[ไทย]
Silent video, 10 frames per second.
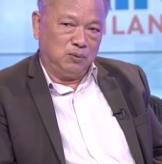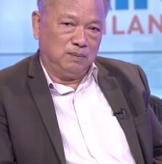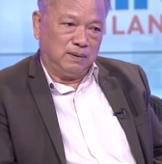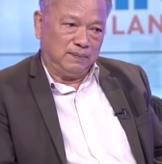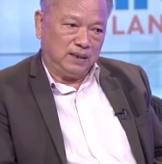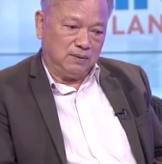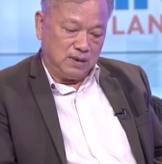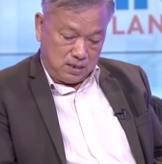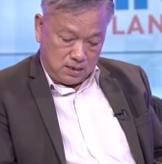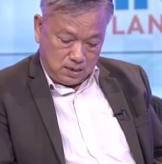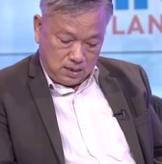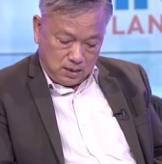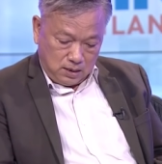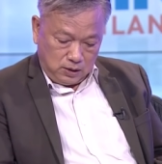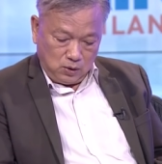พูดแบบนี้ว่า
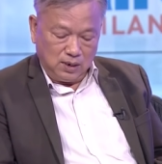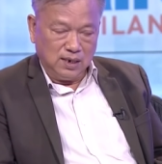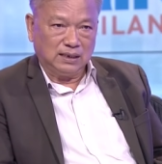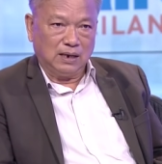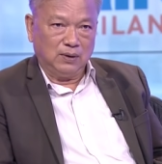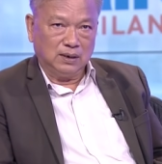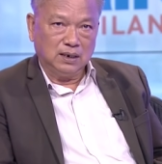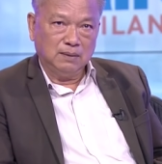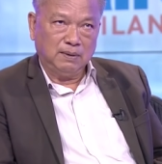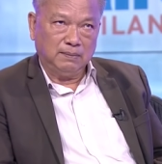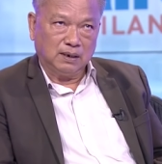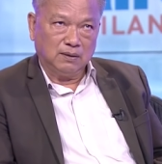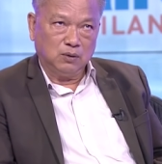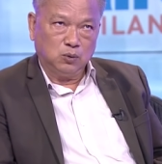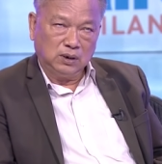ยกเลิกถาวรคือมันเหมือนกับ
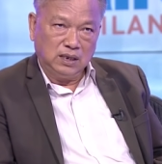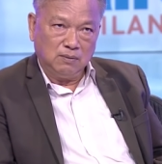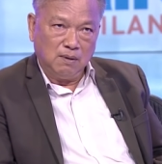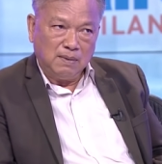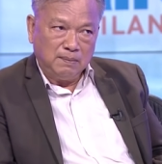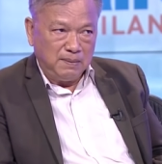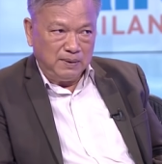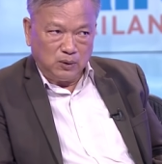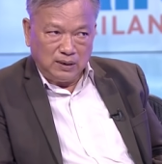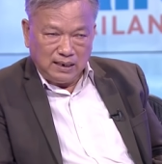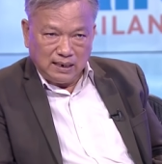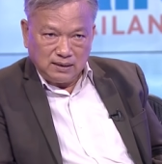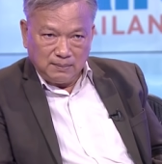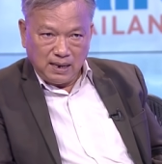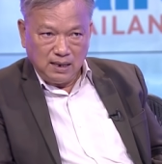ว่าคุณคิดว่ามันไม่มีคนดีแล้ว
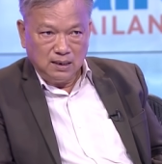ใช่ไหม